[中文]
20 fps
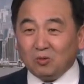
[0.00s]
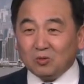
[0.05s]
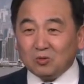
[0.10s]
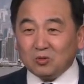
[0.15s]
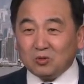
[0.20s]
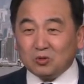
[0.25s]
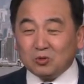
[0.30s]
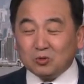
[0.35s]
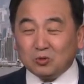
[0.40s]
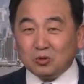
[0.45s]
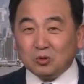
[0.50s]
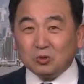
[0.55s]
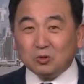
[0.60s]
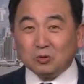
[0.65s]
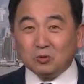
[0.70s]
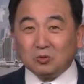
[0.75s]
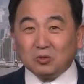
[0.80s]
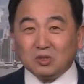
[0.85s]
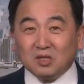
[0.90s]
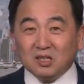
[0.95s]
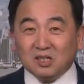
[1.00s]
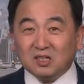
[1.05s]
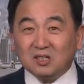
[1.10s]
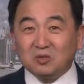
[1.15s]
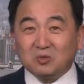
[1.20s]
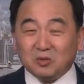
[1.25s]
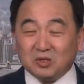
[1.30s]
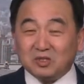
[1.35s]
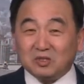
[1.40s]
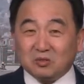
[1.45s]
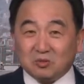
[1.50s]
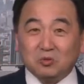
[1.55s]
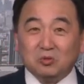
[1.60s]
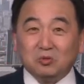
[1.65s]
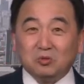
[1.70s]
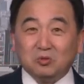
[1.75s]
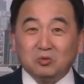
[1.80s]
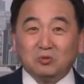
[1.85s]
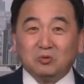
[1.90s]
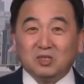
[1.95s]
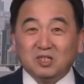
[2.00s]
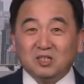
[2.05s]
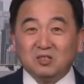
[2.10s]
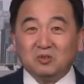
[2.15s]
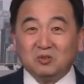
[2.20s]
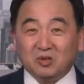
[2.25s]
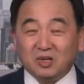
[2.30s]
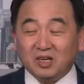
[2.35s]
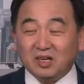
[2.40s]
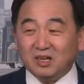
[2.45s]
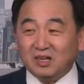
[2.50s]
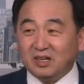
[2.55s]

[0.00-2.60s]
尊重科学，你就尊重科学。